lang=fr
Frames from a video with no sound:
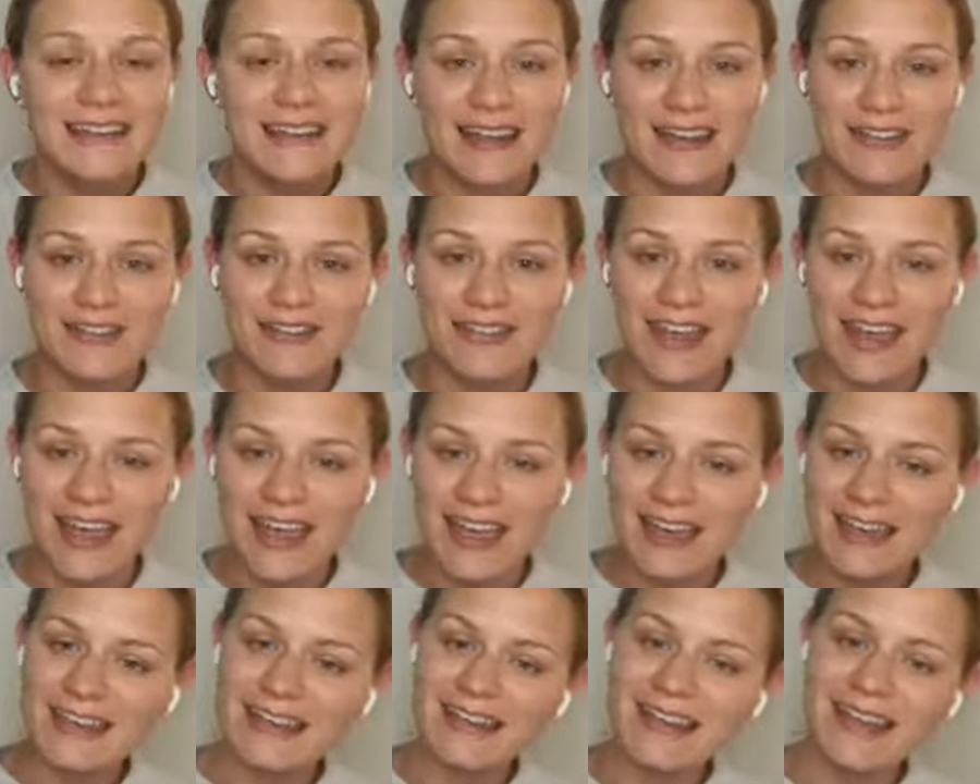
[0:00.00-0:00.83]
très
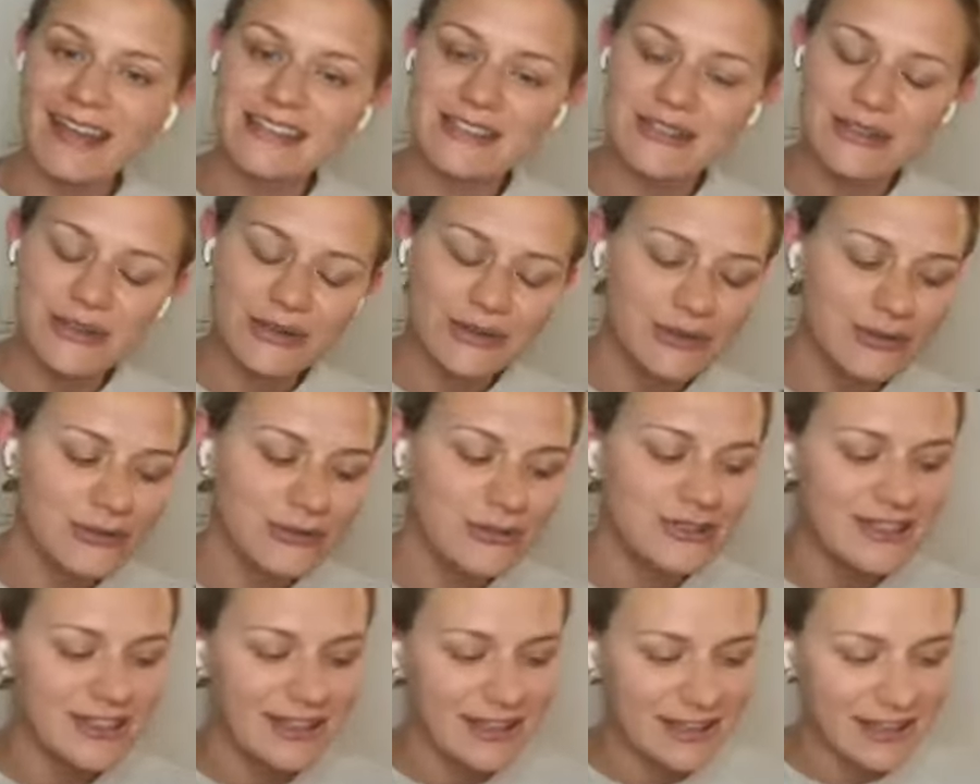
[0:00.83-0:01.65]
fière et très
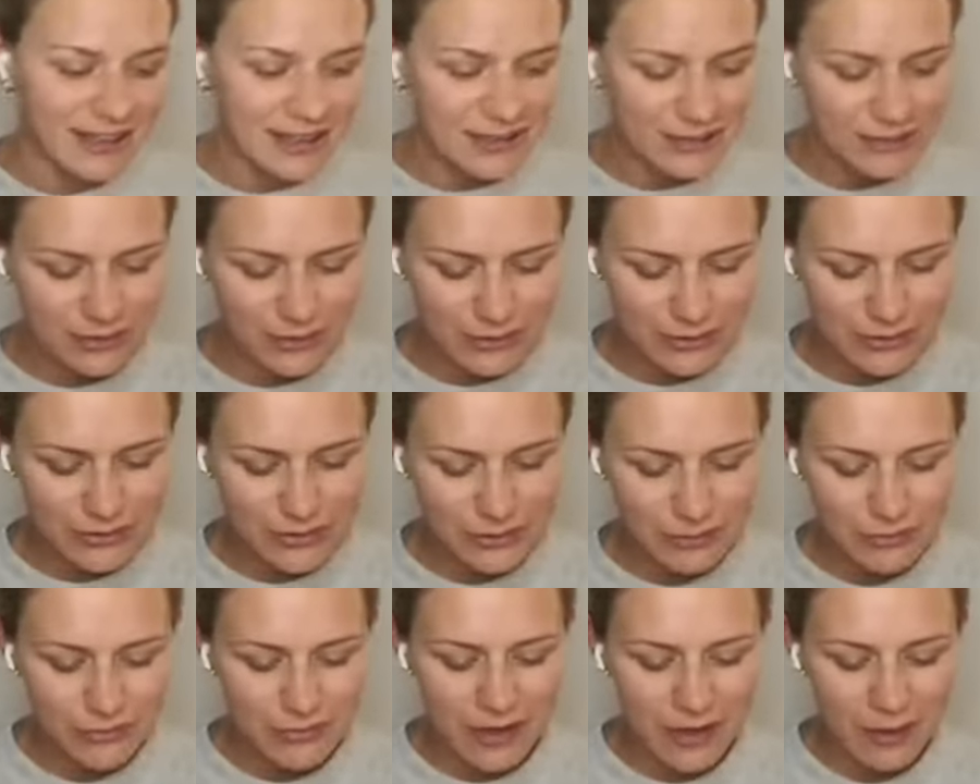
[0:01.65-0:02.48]
heureuse et très heureuse de
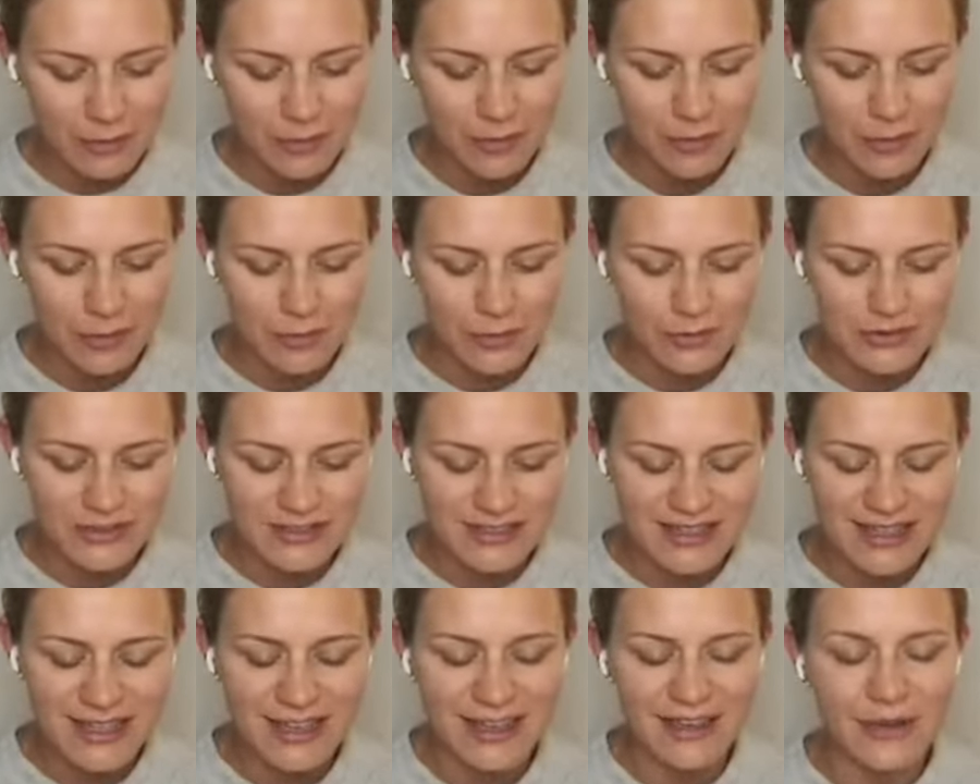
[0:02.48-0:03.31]
pouvoir
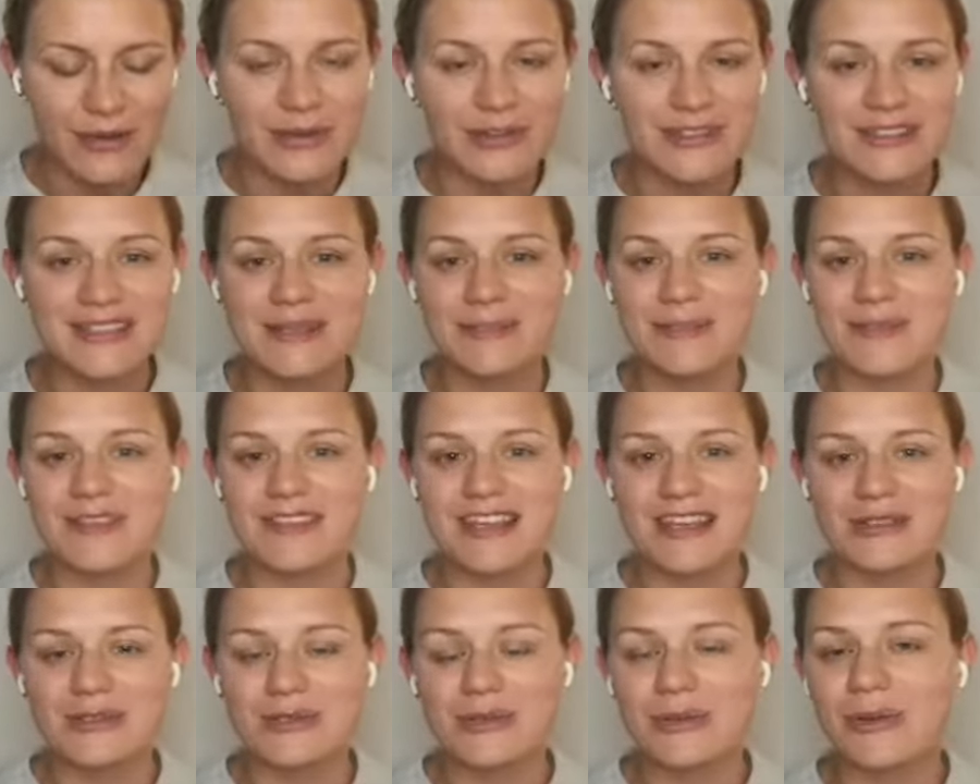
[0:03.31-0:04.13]
proposer euh, ces
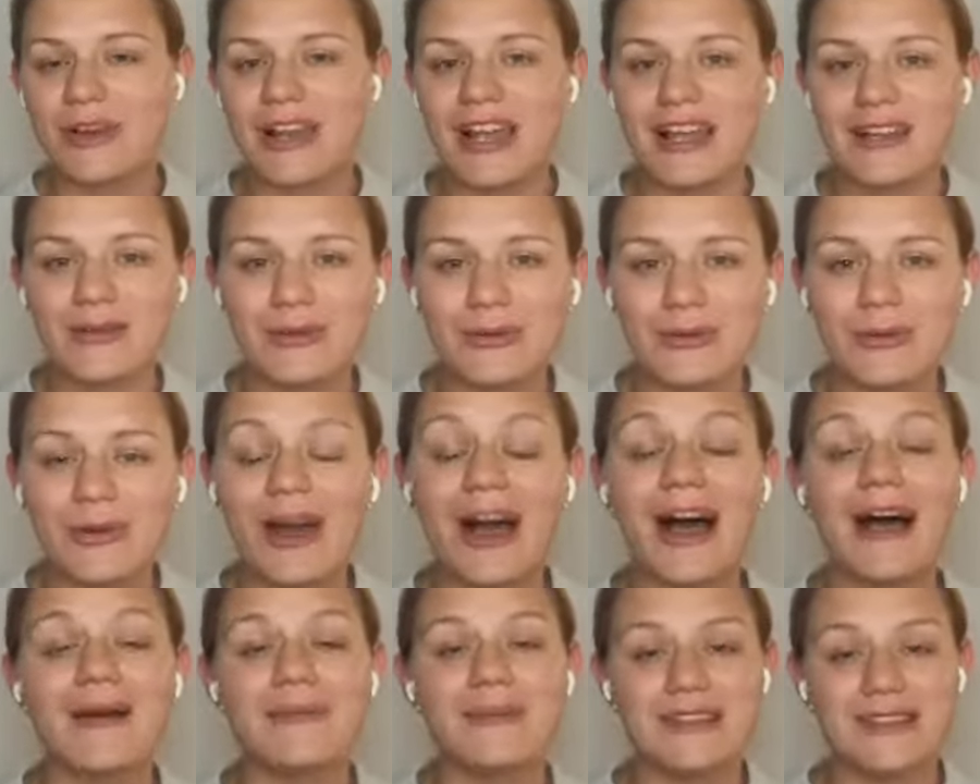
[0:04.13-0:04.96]
mises à jour-là du coup
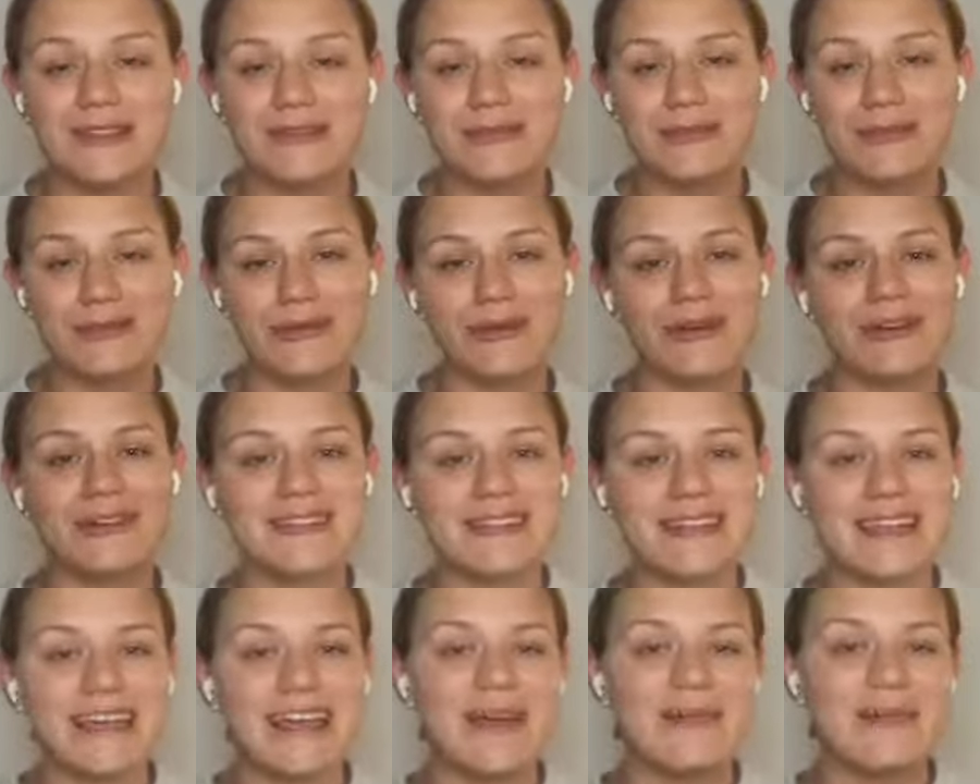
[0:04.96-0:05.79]
à mes
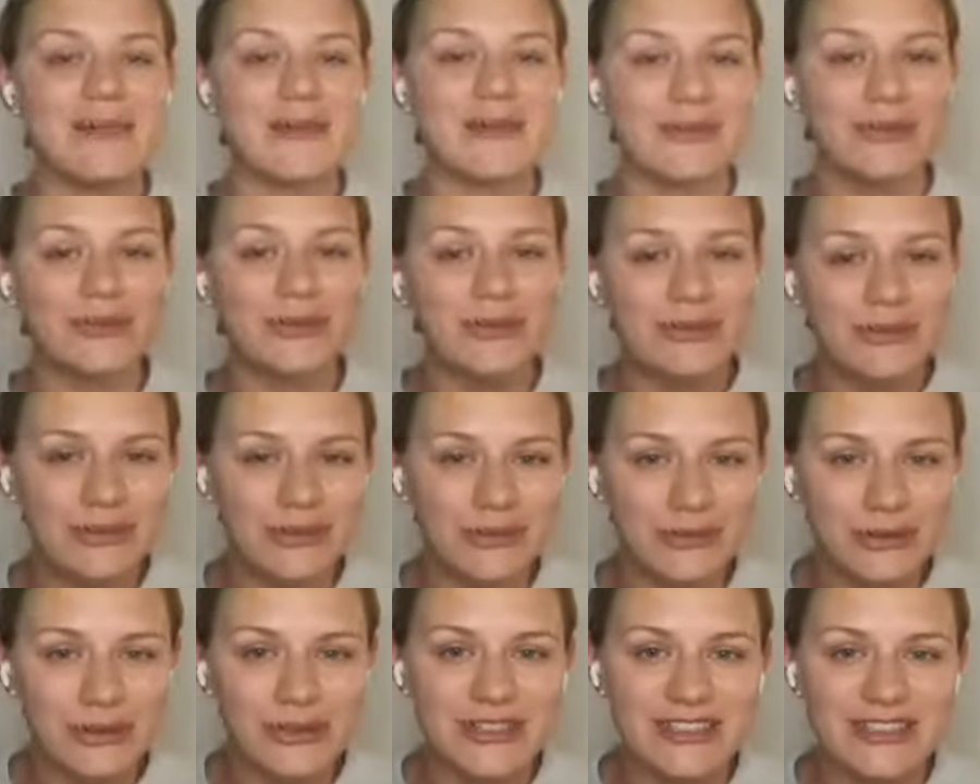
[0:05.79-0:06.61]
étudiantes et à mes
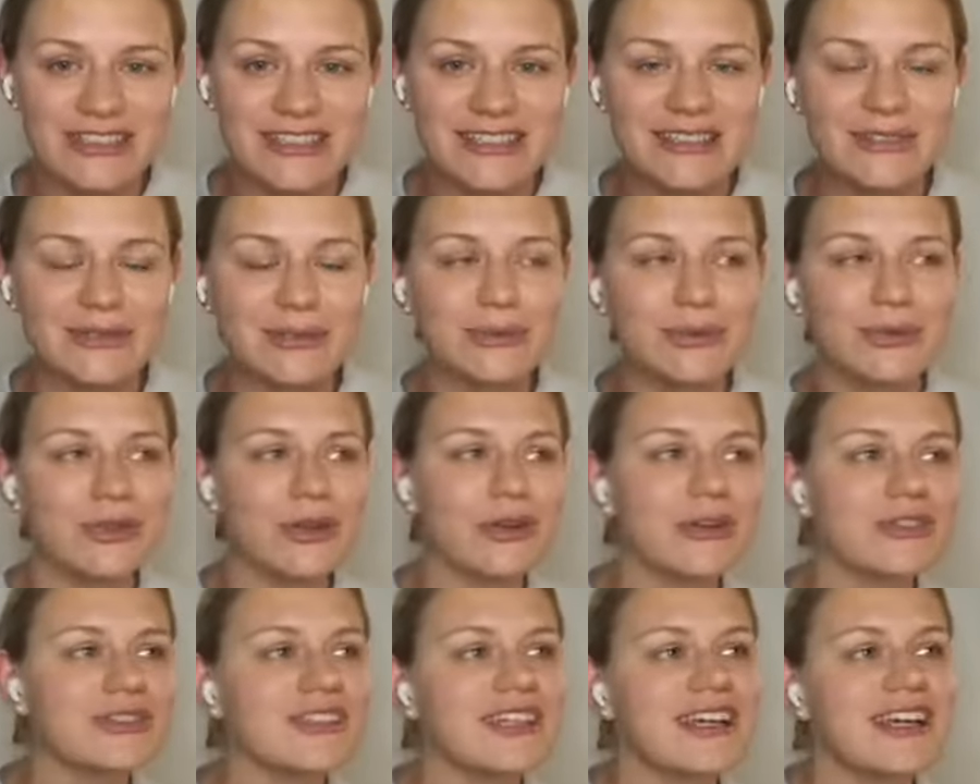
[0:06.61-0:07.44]
futures
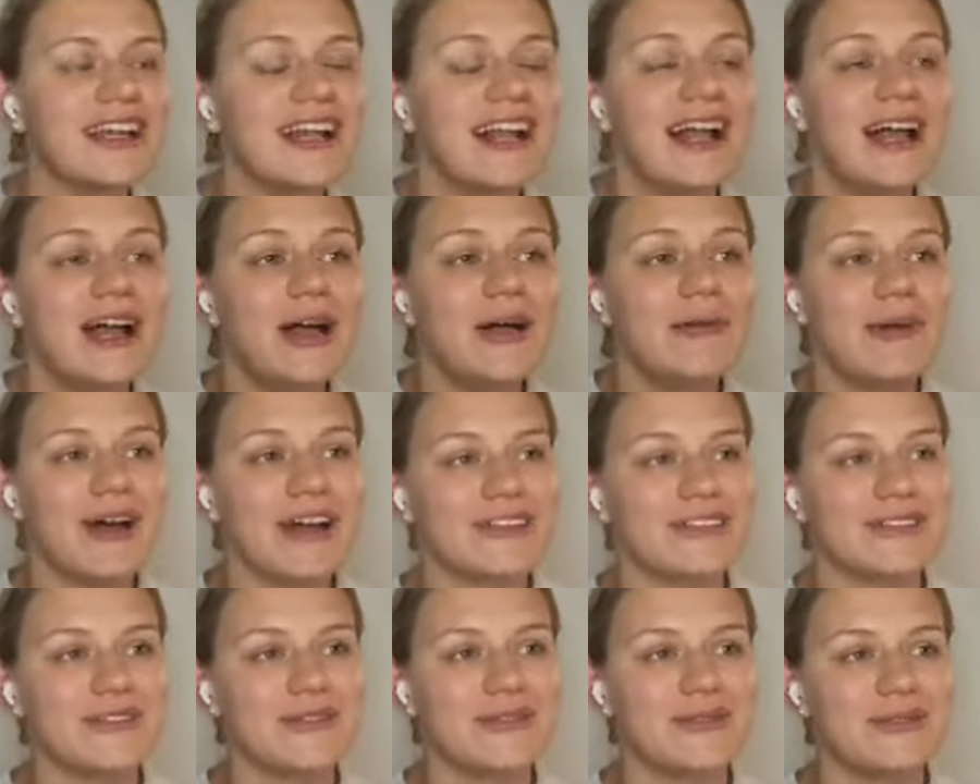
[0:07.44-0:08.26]
étudiantes
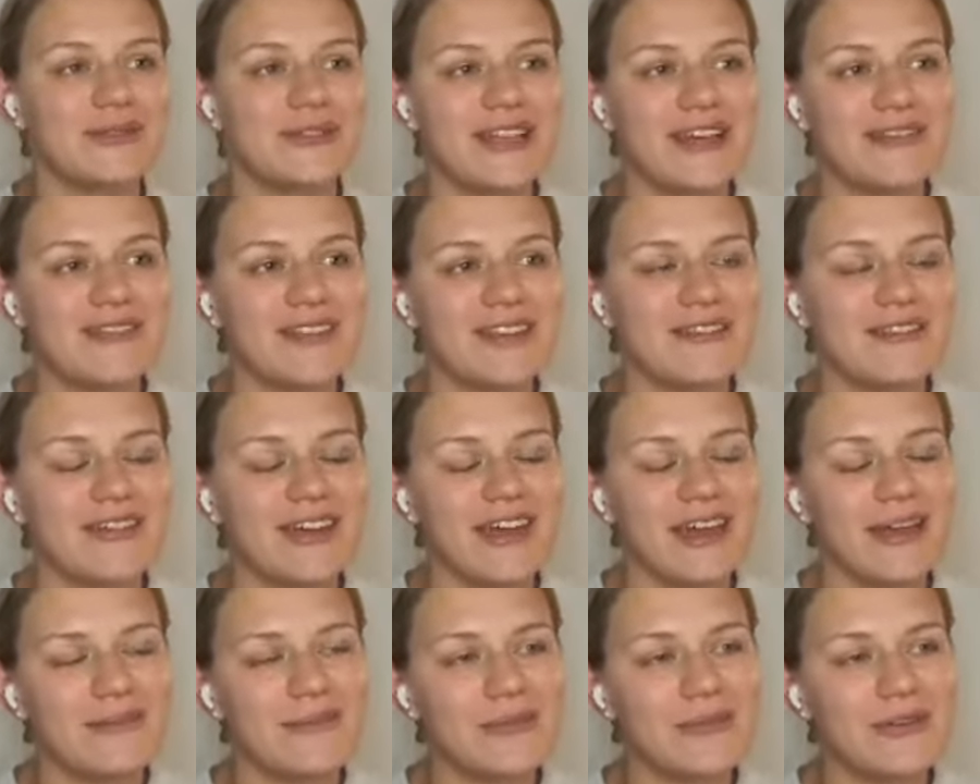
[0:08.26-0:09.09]
parce que ça faisait
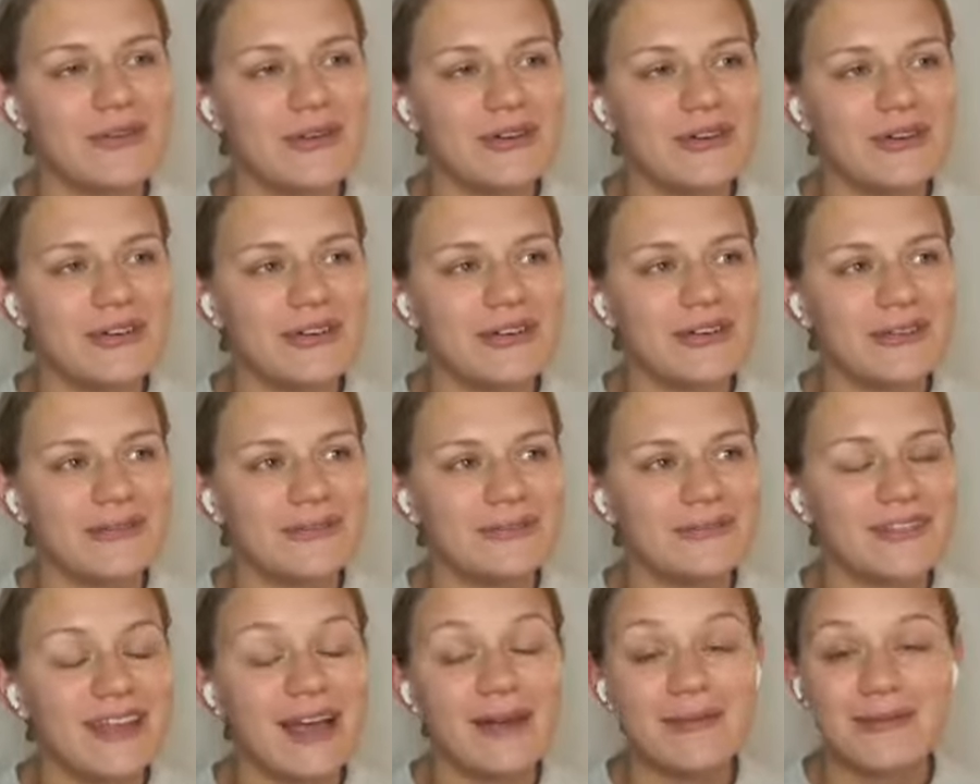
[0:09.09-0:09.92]
vraiment euh,
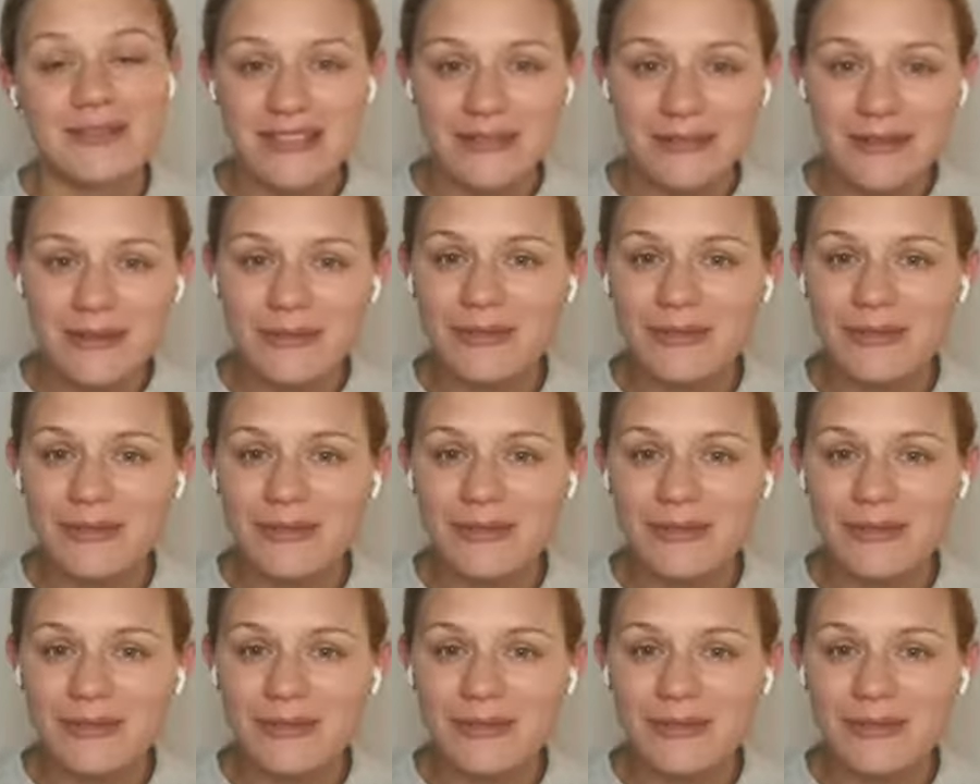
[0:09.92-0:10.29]
un petit